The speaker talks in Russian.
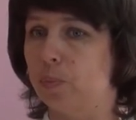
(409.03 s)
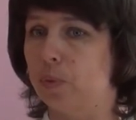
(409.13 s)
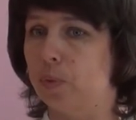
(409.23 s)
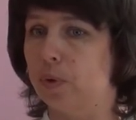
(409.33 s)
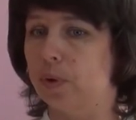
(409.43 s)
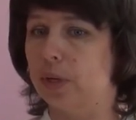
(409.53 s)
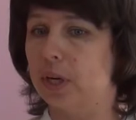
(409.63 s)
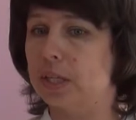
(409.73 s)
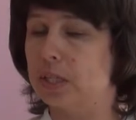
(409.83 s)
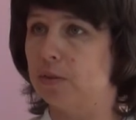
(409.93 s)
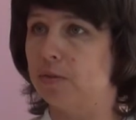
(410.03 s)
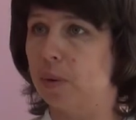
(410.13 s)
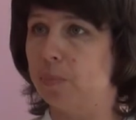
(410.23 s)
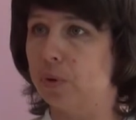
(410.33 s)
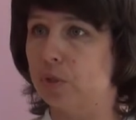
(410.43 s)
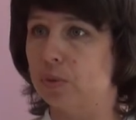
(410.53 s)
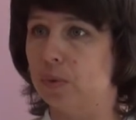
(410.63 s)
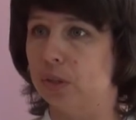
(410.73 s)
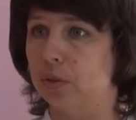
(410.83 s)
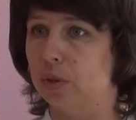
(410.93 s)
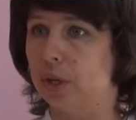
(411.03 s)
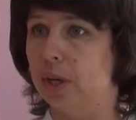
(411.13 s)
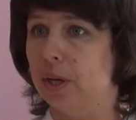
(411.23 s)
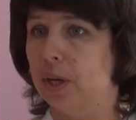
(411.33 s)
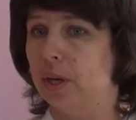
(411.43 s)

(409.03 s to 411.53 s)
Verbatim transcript: по разным вопросам, которые